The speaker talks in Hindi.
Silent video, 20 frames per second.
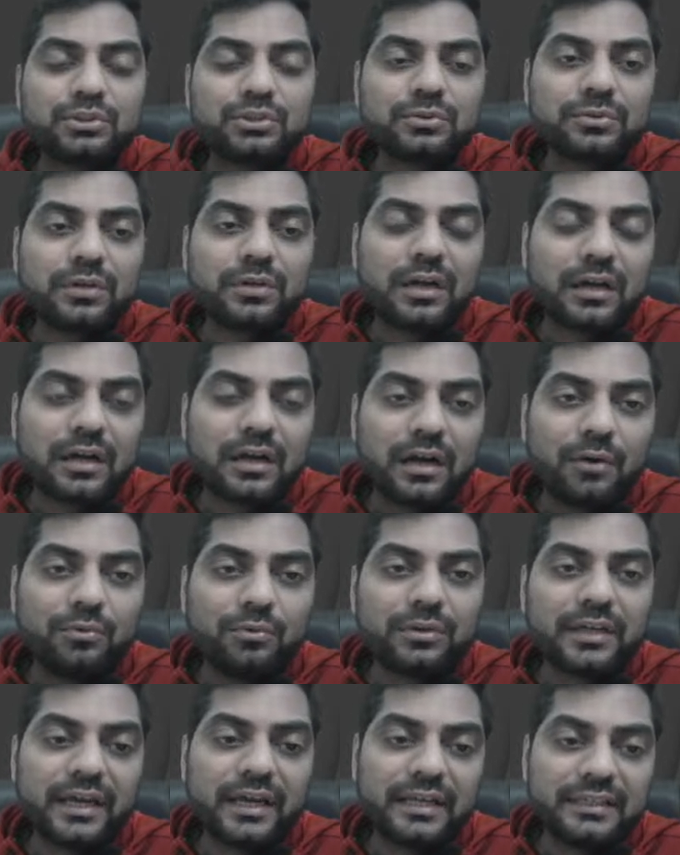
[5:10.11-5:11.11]
जो
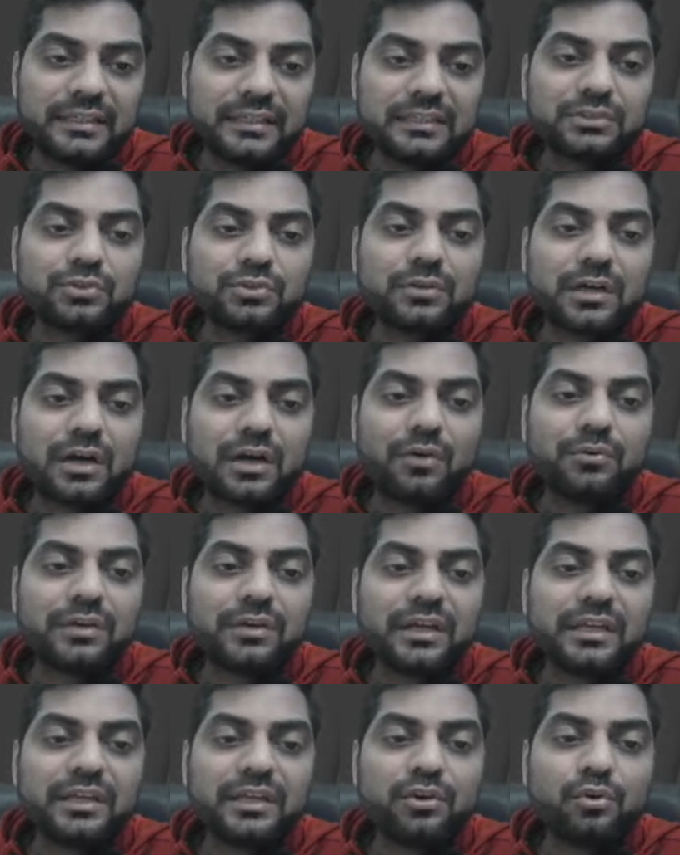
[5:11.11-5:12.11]
अकाउंट है ये जो अकाउंट
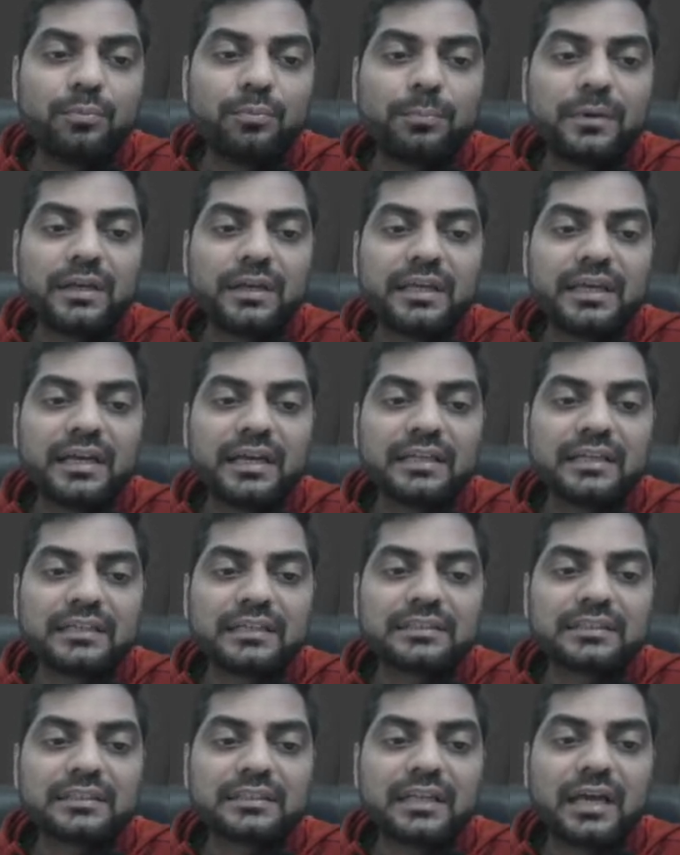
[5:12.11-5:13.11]
है ये ओपन किया जा
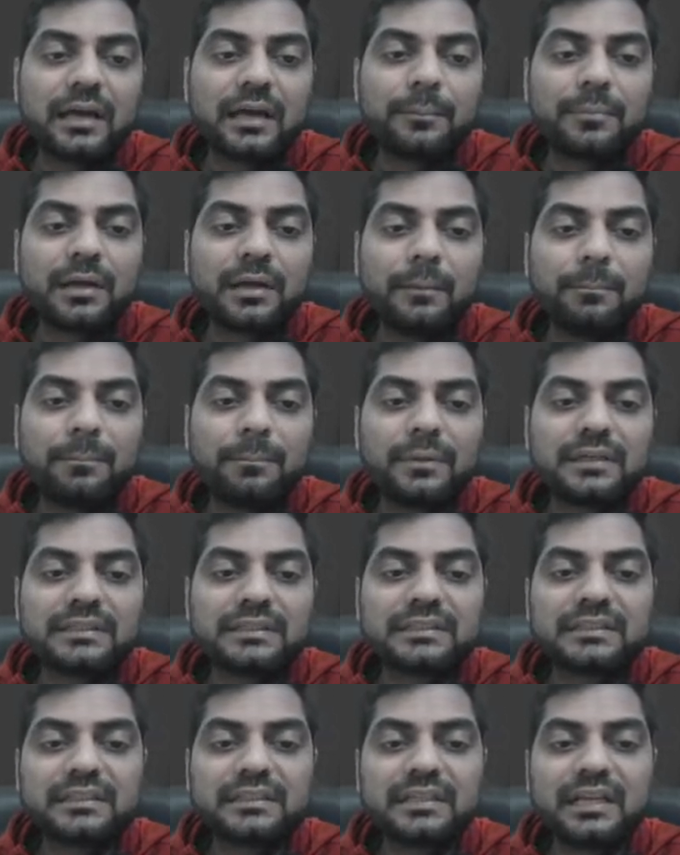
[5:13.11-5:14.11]
सकता है आपका
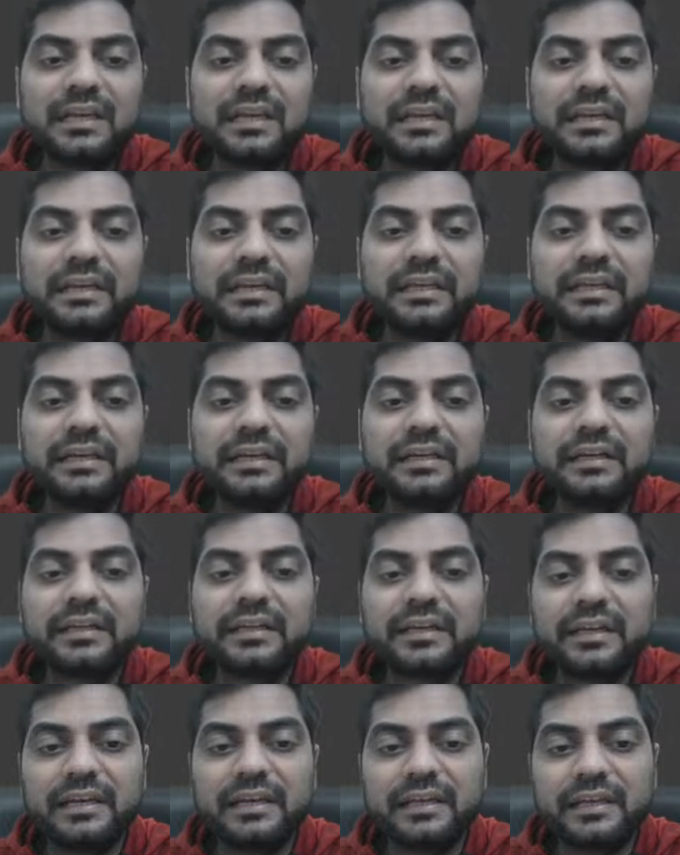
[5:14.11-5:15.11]
पर्सनल
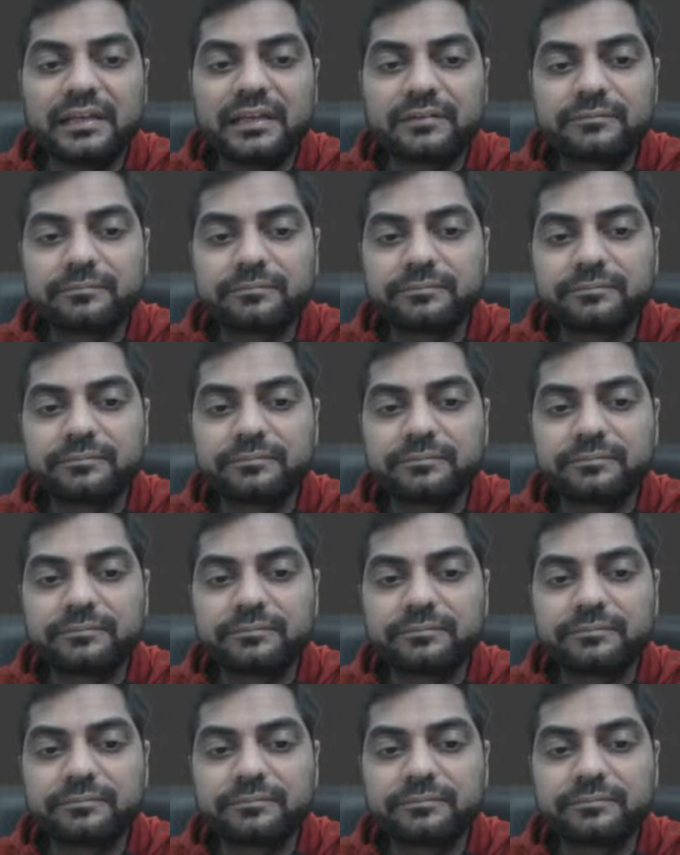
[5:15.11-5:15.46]
नीड के लिए